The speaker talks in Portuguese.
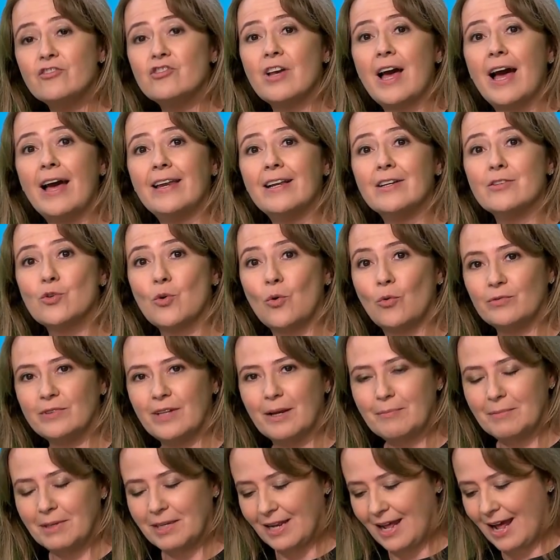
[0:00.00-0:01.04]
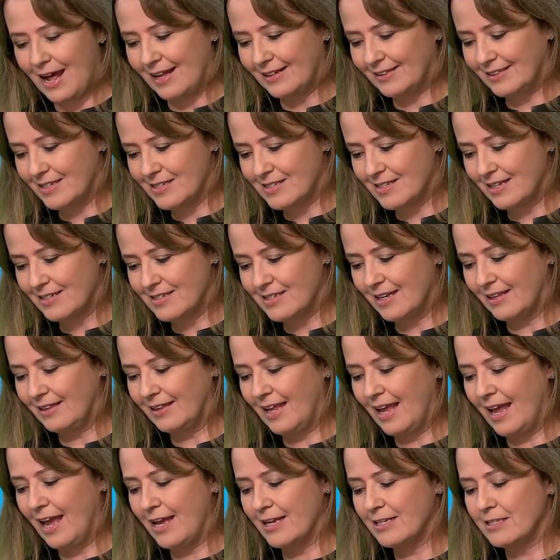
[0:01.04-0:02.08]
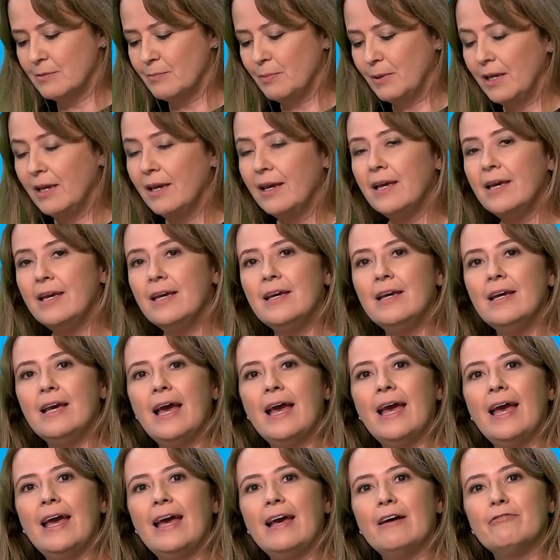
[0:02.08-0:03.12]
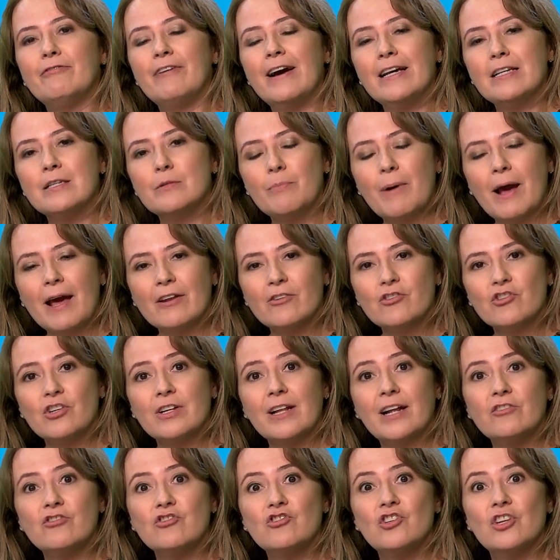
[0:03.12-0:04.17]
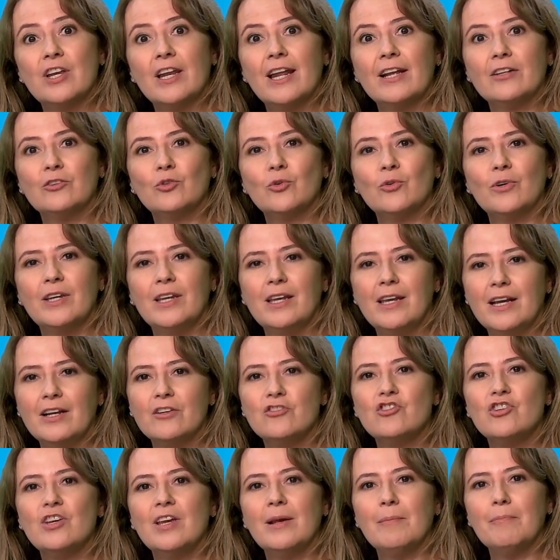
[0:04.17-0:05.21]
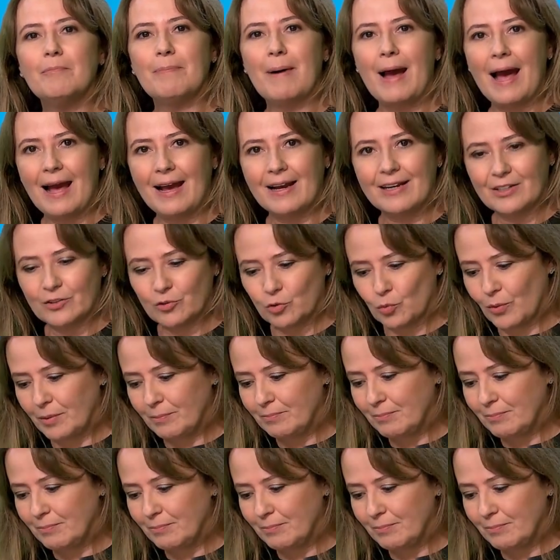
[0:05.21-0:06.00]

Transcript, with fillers: de áreas contaminadas da CETESB, é, faz parte da diretoria de impacto